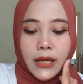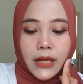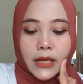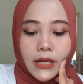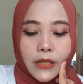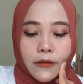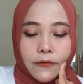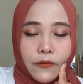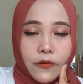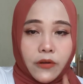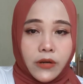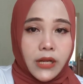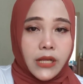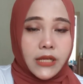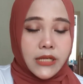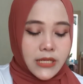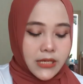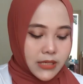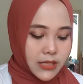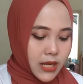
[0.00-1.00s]
dari
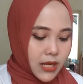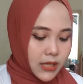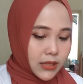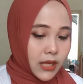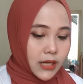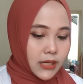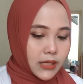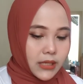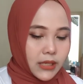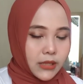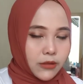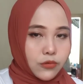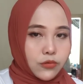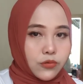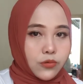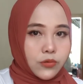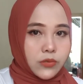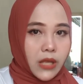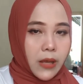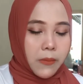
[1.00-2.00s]
foundation yang tadi itu
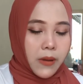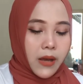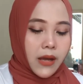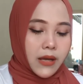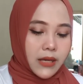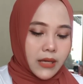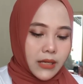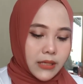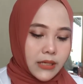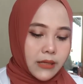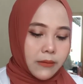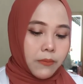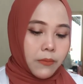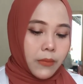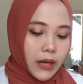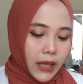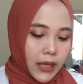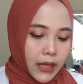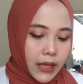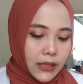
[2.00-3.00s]
susah banget di
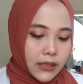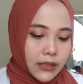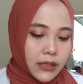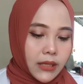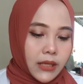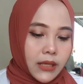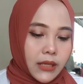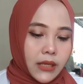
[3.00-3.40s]
blend